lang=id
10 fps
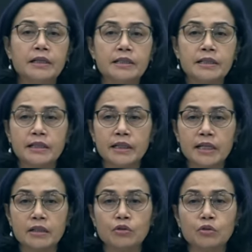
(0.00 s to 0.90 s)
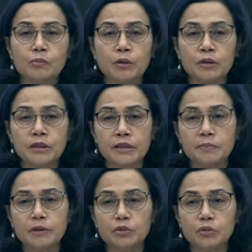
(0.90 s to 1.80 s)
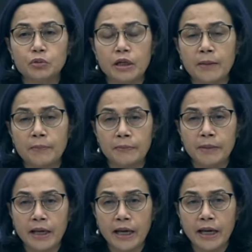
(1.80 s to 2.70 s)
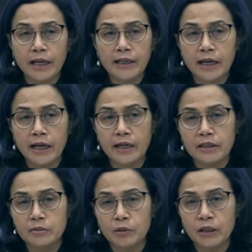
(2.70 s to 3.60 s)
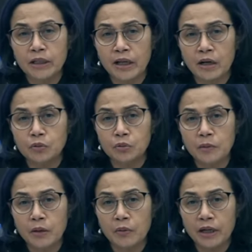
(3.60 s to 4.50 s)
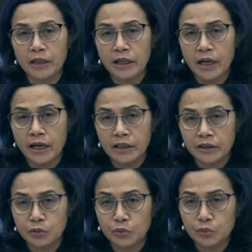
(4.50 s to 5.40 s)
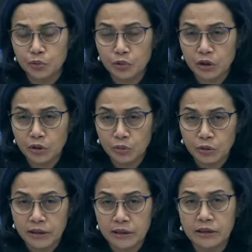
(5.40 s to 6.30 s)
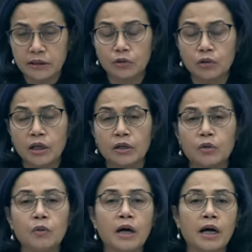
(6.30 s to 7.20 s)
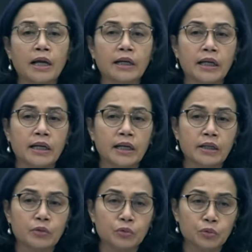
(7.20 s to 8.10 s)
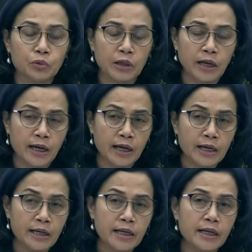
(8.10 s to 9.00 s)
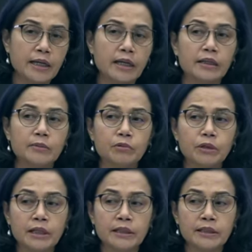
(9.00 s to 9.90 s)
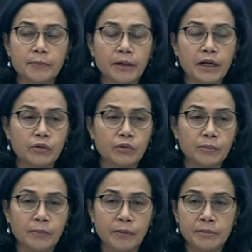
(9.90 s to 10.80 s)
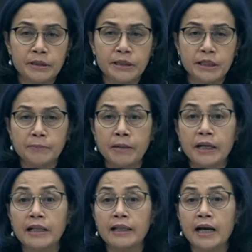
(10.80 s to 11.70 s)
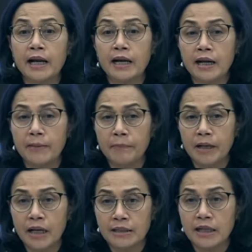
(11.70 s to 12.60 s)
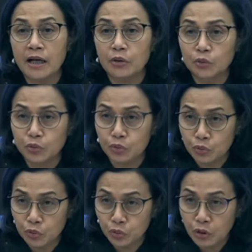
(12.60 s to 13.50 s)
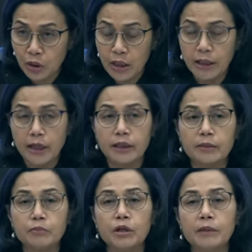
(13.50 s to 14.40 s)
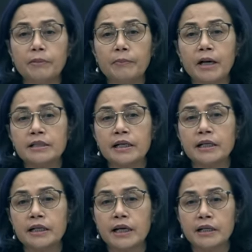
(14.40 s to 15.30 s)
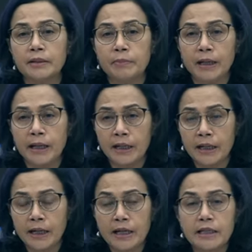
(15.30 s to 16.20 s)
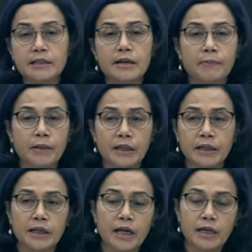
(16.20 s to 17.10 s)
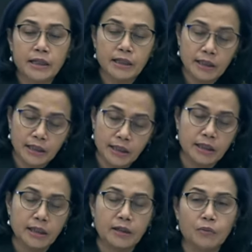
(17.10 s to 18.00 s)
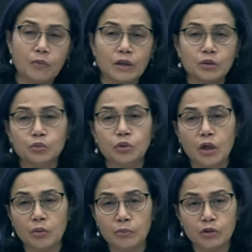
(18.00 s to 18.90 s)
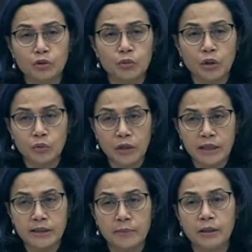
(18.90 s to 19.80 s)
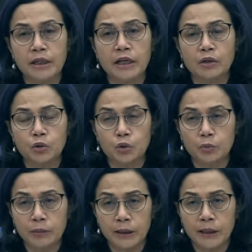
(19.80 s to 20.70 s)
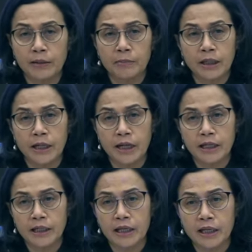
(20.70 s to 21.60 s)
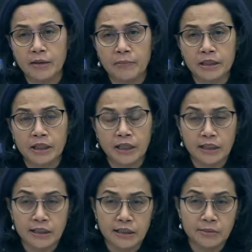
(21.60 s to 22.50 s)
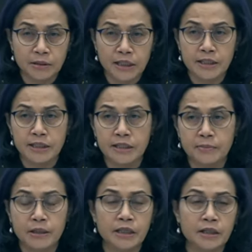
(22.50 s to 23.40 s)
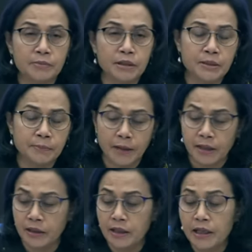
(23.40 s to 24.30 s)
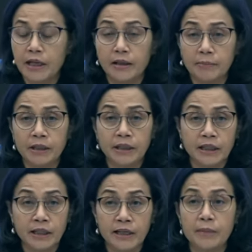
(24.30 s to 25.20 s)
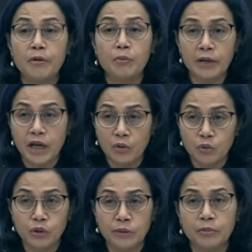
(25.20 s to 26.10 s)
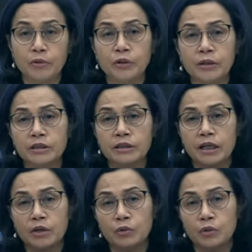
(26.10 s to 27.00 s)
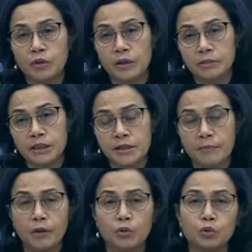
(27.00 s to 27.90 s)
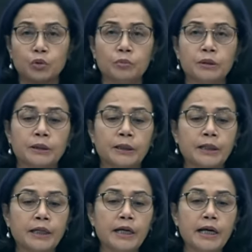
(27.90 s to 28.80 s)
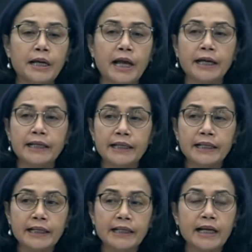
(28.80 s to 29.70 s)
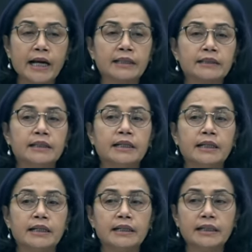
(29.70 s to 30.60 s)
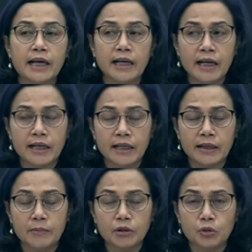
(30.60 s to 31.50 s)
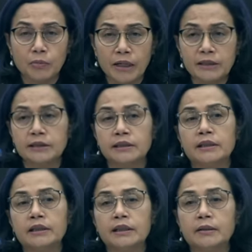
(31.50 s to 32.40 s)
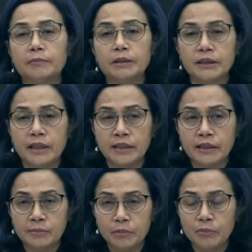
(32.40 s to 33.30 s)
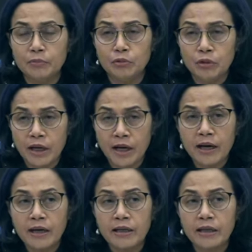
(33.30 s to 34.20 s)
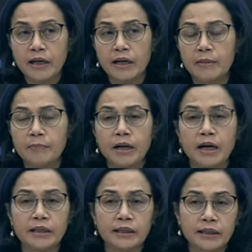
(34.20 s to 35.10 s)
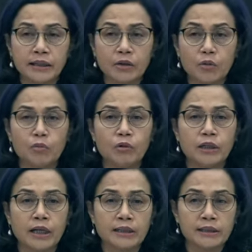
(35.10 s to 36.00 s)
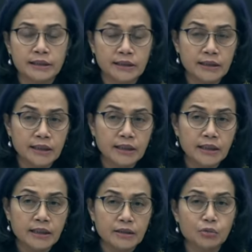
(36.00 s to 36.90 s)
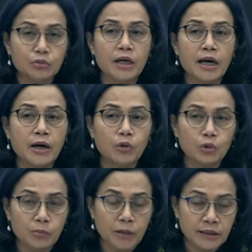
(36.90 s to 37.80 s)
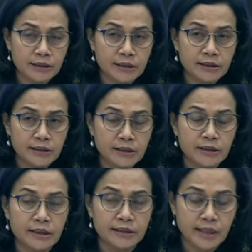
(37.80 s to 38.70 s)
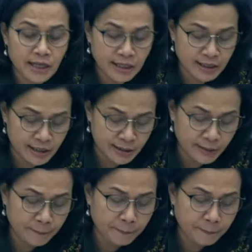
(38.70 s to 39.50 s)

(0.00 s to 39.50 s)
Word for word: Sehingga seluruh proses penyusunan APBN yang Anda semuanya tahu bahwa ini akan disusun, ditulis nota keuangan dan RUU-nya dan kemudian disampaikan oleh Bapak Presiden pada tanggal 16 Agustus dan kemudian pembahasan dengan DPR sampai dengan uh, waktu kalau menurut undang-undang sampai dengan Oktober. Tapi karena ini adalah masa transisi bisa saja menjadi lebih cepat. Tapi kita tidak mau mendahului. Pokoknya secara undang-undang bisa sampai Oktober. Nah, ini yang dengan adanya Mas Thomas menjadi lebih mudah karena berarti komunikasi sudah otomatis terjalin